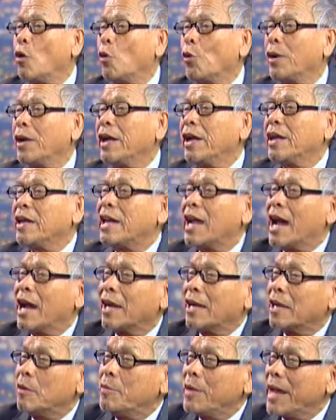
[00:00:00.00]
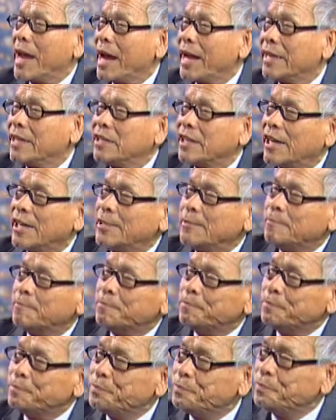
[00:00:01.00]
hội nghị đảng thứ 12 thưa anh.
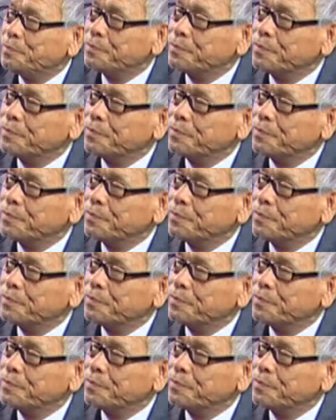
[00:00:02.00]
Dạ.